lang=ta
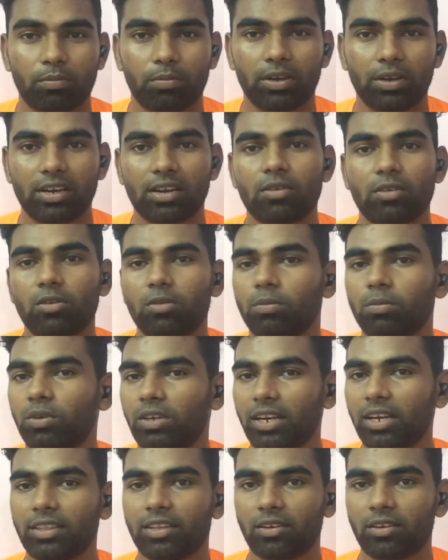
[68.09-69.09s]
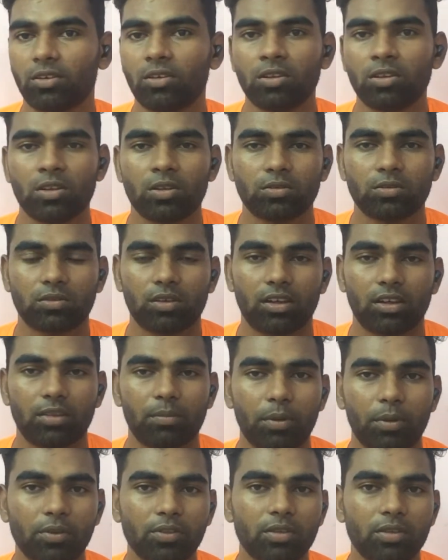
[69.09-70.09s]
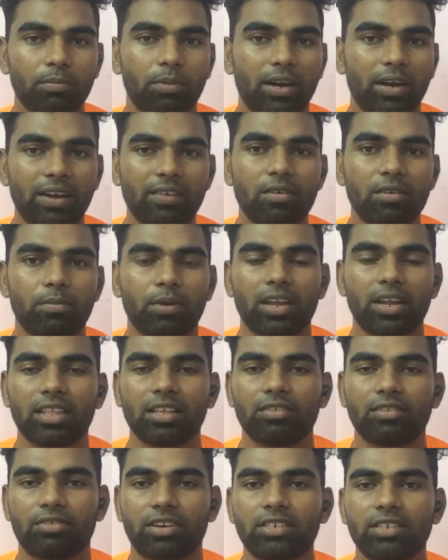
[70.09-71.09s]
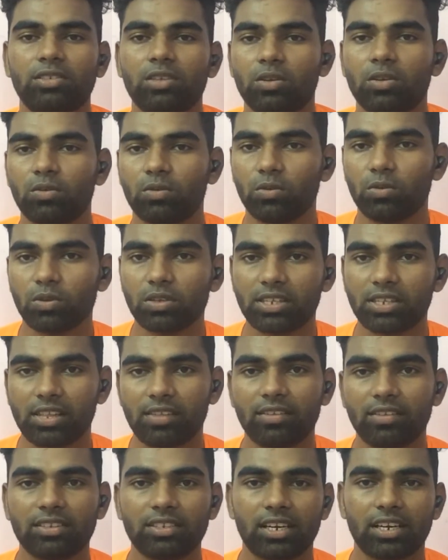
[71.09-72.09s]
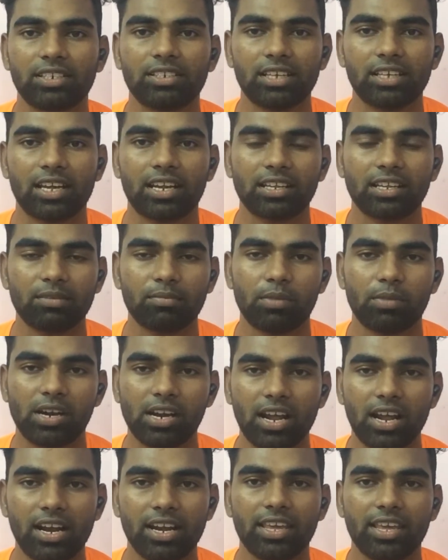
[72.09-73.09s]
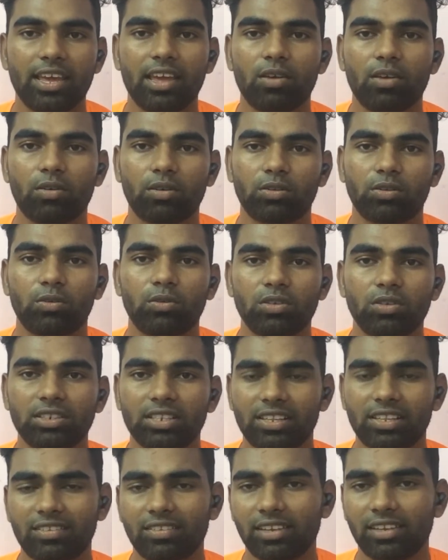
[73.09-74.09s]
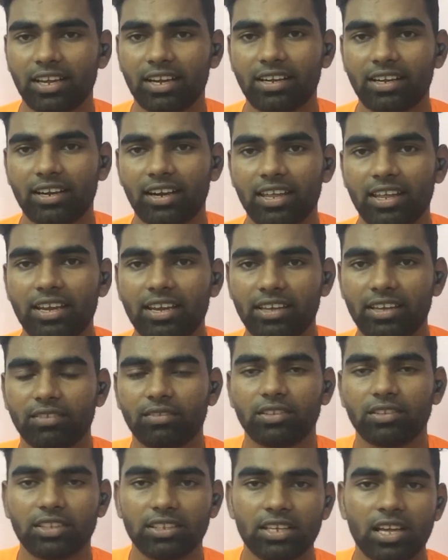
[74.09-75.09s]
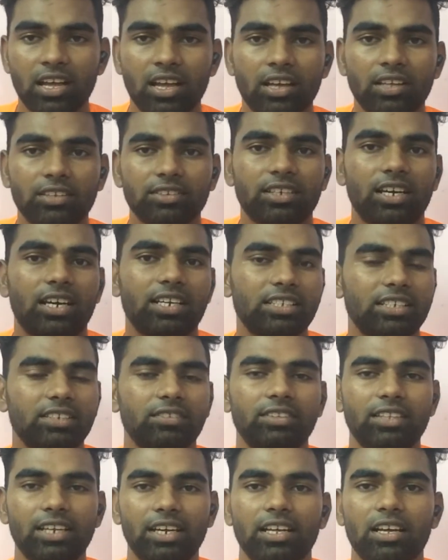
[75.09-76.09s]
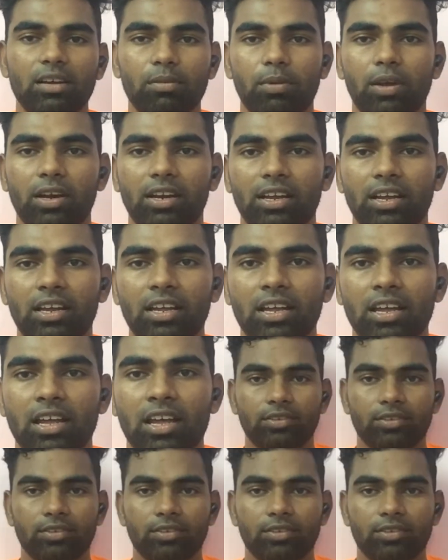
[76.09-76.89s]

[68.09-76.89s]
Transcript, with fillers: பண்ணுற ஒரு முட்டாள்தனம் ஸோ அதுபடி வந்து பண்ணவே பண்ணாதுங்க ஃப்ரெண்ட்ஸ் நூறு சதவீதம் சார்ஜ் ஆகிறதுக்கு முன்னாடியே ஒரு தொண்ணூறு சதவீதம் ஏறிங்கனாலே நீங்கள் வந்து சார்ஜிங் வந்து எடுக்க பாருங்கள்